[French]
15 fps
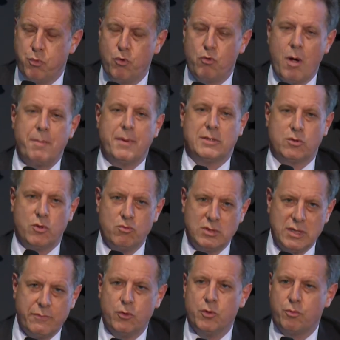Pourquoi Parce que
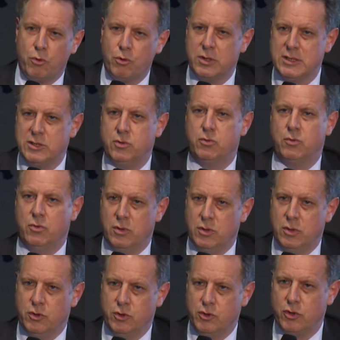nous avons une progression
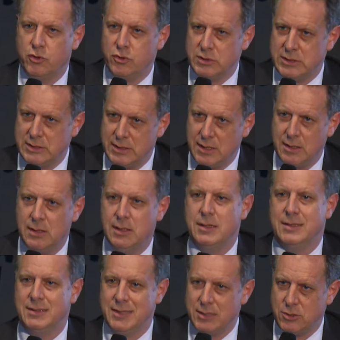tendancielle,
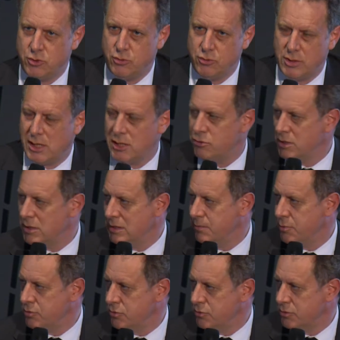naturelle de la
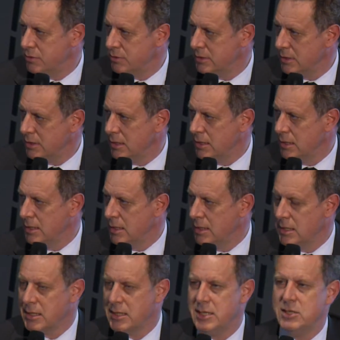dépense de santé,
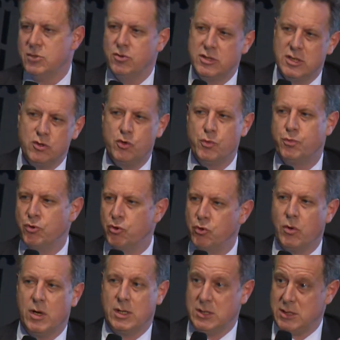qui se situe
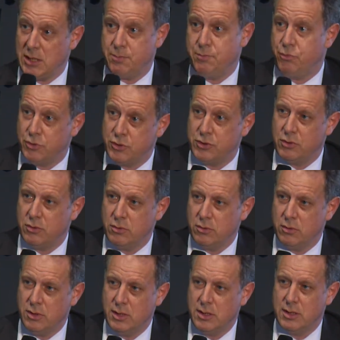plutôt à 4%
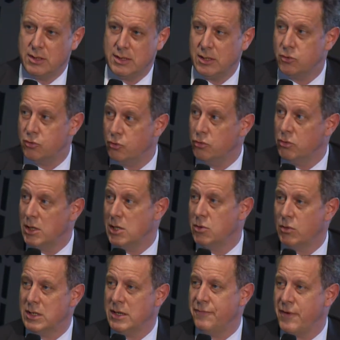qu'à 2%. Et
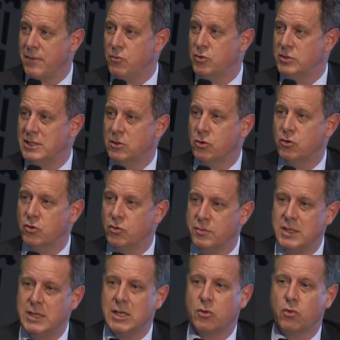donc les fameuses
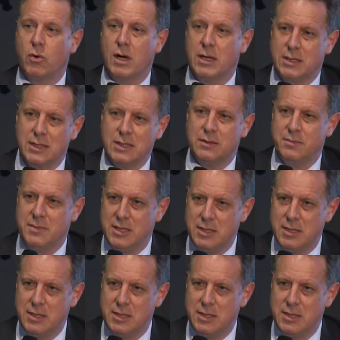économies, les 3 à 4